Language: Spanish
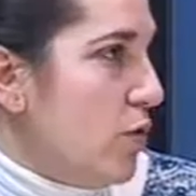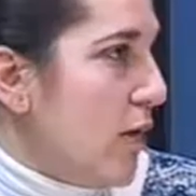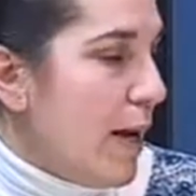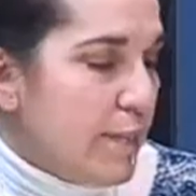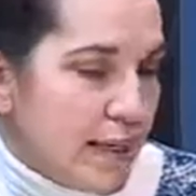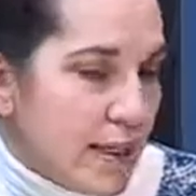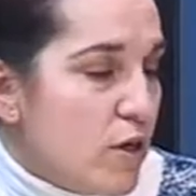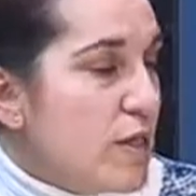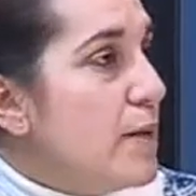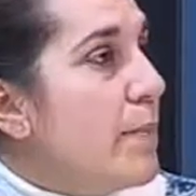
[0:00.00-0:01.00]
toda todas las
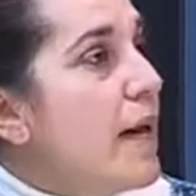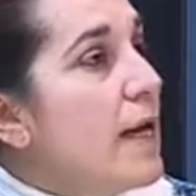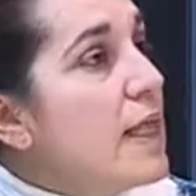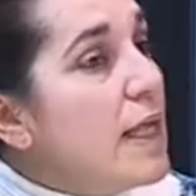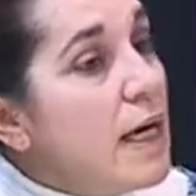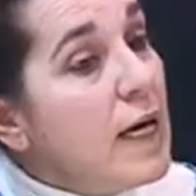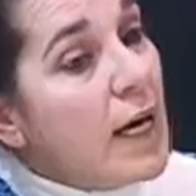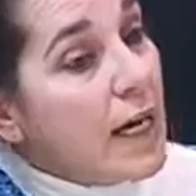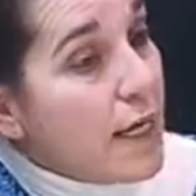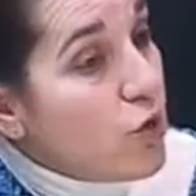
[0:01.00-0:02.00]
administraciones se paraliza
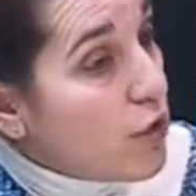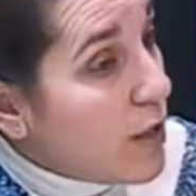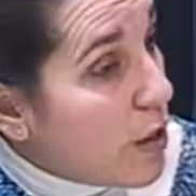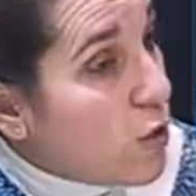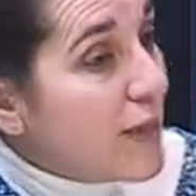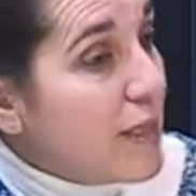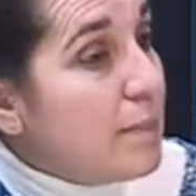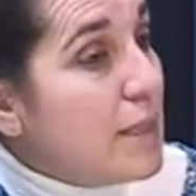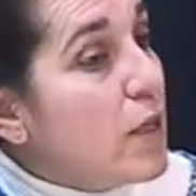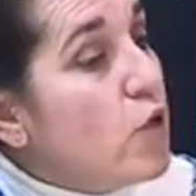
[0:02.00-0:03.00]
y entonces no ha
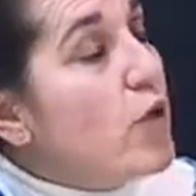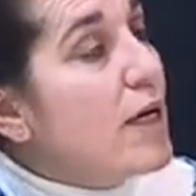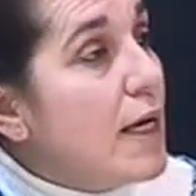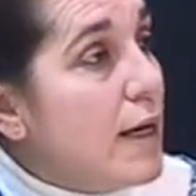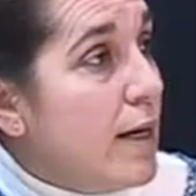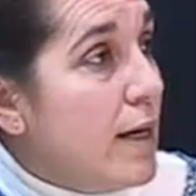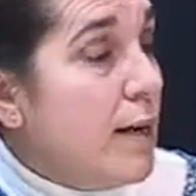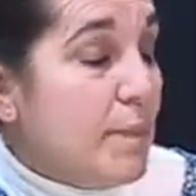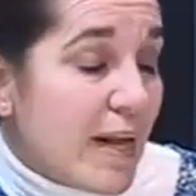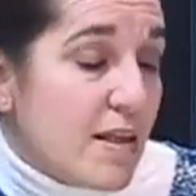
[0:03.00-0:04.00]
transmitido hoy
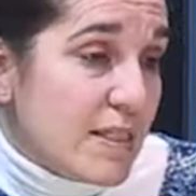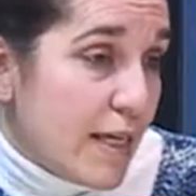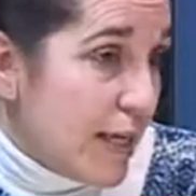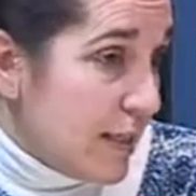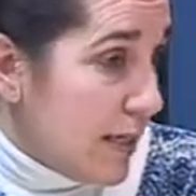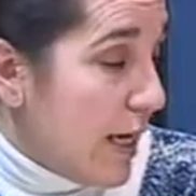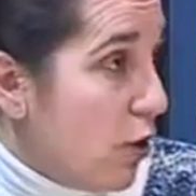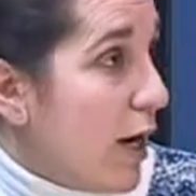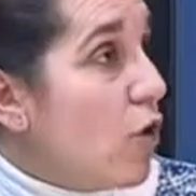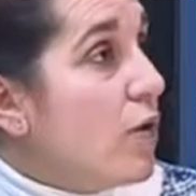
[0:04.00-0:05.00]
que parece ser entre a
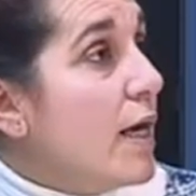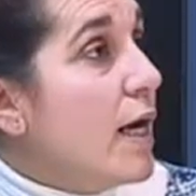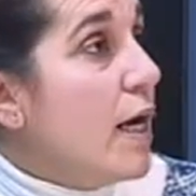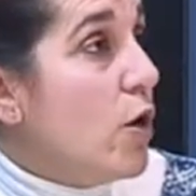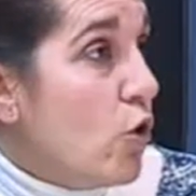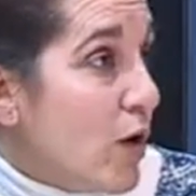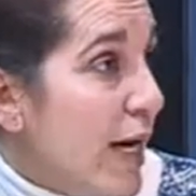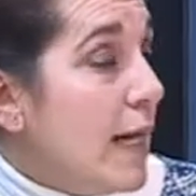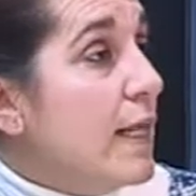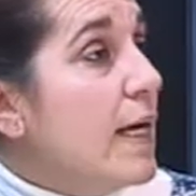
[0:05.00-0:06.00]
lo largo de lo
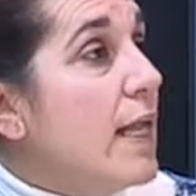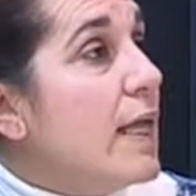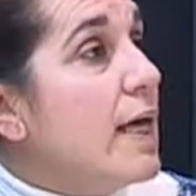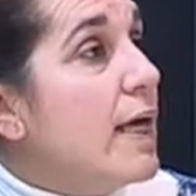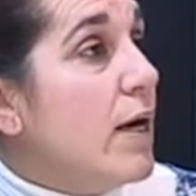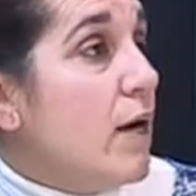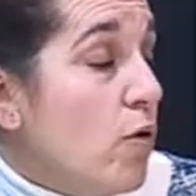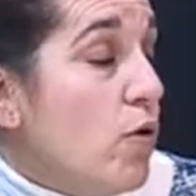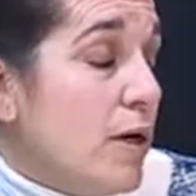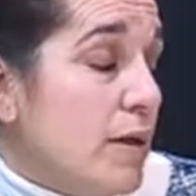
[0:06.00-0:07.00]
que el día de
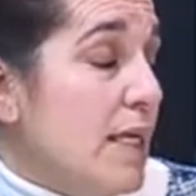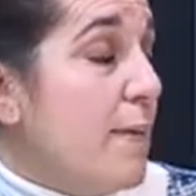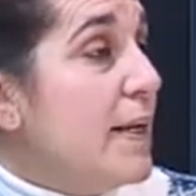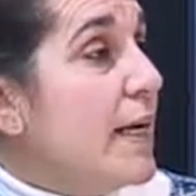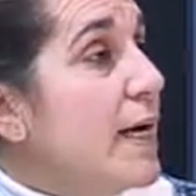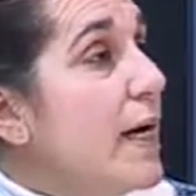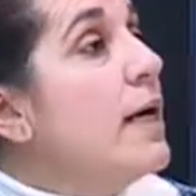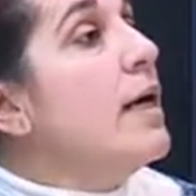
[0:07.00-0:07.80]
hoy, ya mañana,